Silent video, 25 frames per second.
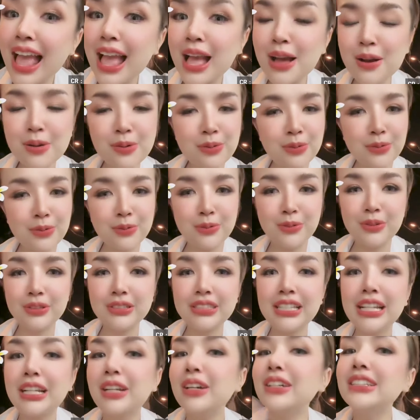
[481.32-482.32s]
แล้ว
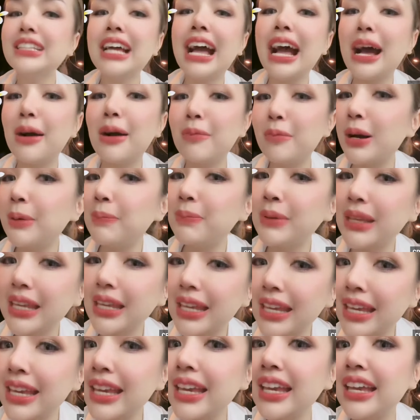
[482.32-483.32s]
ฉันก็ถาม
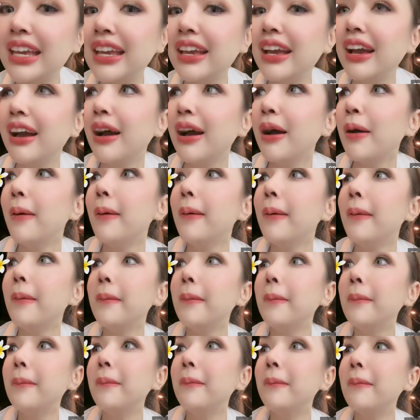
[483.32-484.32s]
ว่าพี่
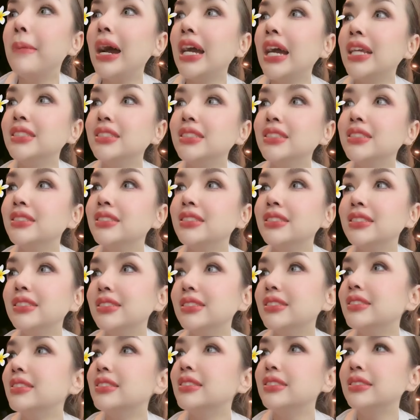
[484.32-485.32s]
มัน
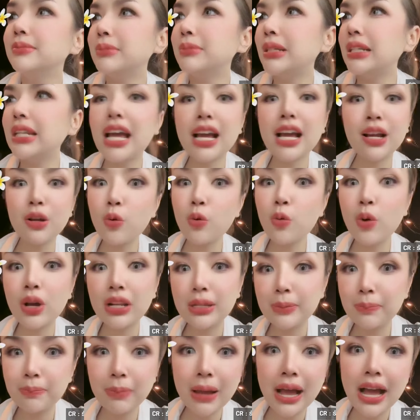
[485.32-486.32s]
มัน
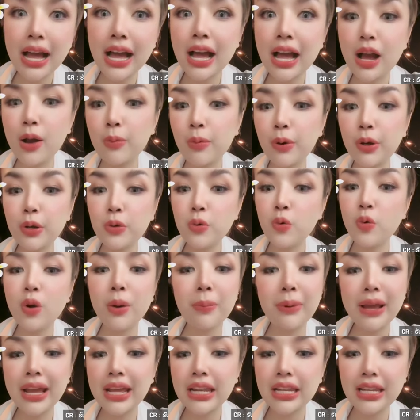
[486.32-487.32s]
น่ากลัวหรือเปล่า
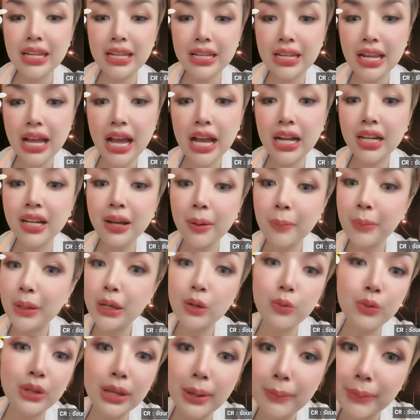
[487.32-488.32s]
เพราะหนูแพนิกนะ
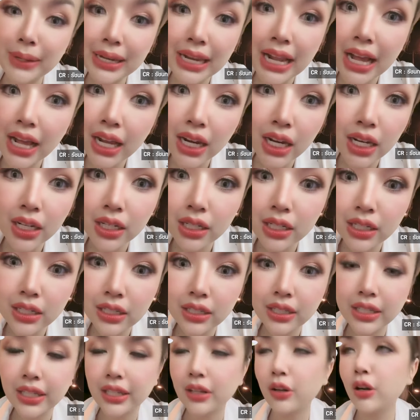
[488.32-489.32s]
เครื่องบินหนูยังไม่นั่ง
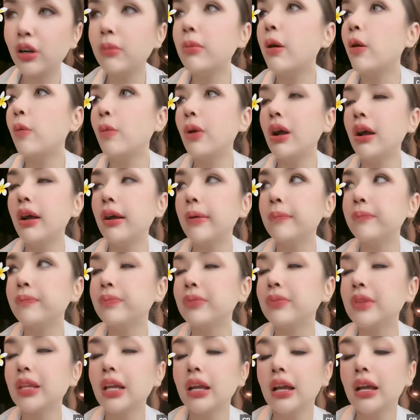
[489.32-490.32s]
เลยเขาก็บอก
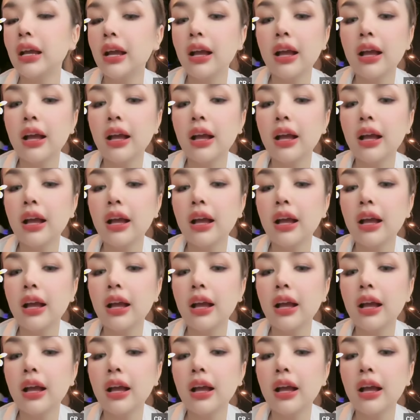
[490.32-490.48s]
ว่า